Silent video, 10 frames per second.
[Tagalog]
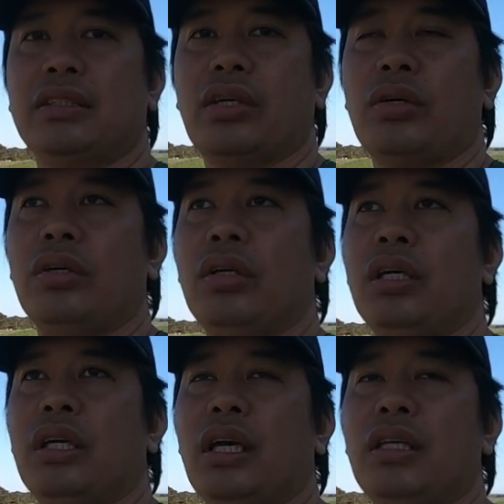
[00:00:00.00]
So,
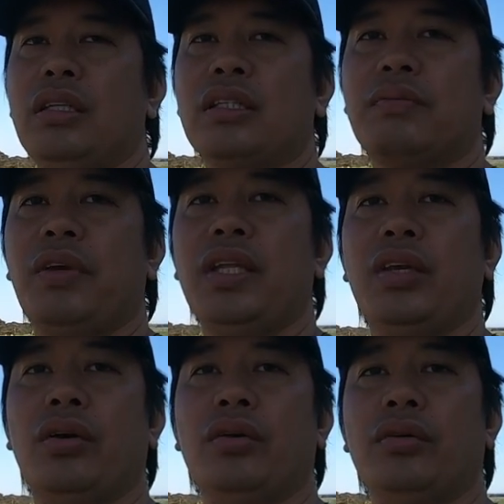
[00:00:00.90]
in this
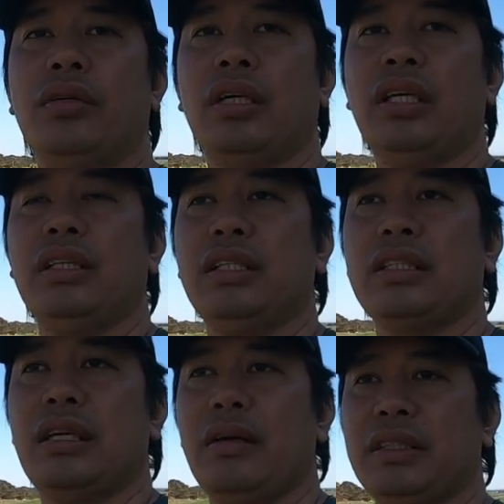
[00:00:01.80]
video, in
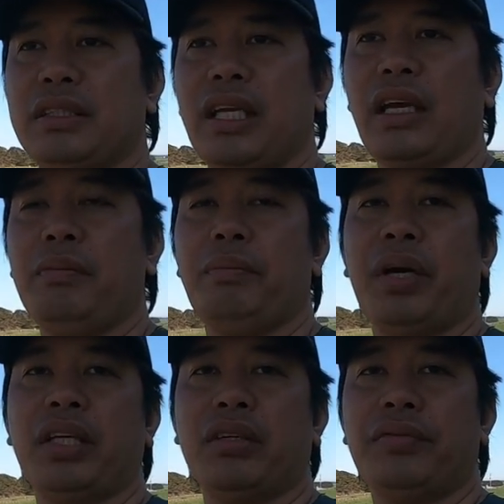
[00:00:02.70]
this second
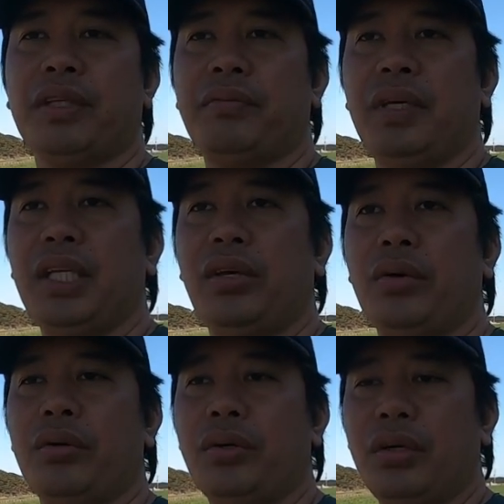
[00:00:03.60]
part of the
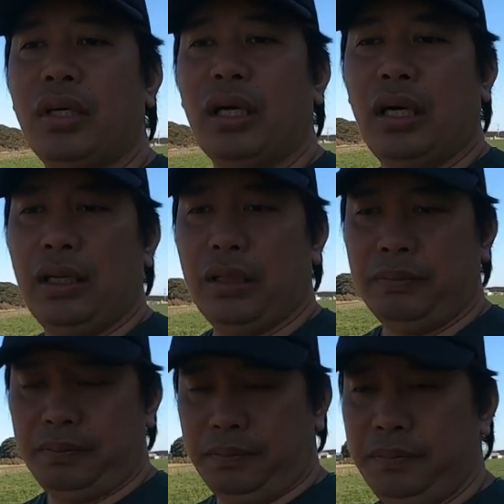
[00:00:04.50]
video, uh,